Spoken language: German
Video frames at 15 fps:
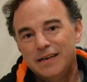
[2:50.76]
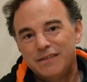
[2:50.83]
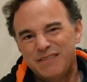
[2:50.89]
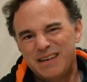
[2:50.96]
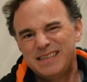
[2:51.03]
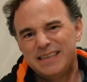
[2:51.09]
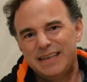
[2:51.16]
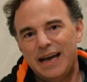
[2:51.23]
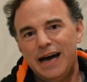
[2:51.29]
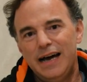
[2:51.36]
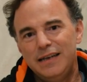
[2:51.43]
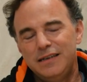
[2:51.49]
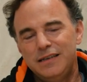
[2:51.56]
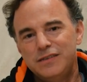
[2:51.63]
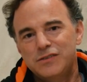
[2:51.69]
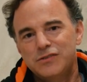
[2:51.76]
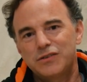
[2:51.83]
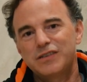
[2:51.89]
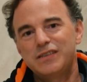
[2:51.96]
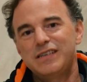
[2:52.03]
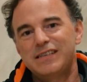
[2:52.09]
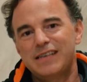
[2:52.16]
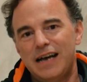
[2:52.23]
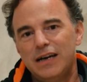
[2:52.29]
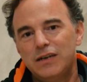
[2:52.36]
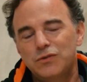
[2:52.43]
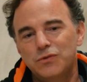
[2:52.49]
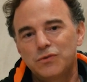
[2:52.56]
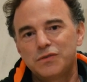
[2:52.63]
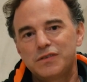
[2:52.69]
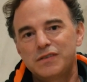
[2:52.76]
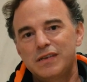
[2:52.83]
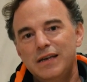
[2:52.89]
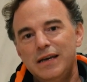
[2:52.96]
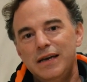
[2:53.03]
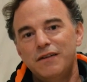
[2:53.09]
was real ist, sondern sie sagt uns,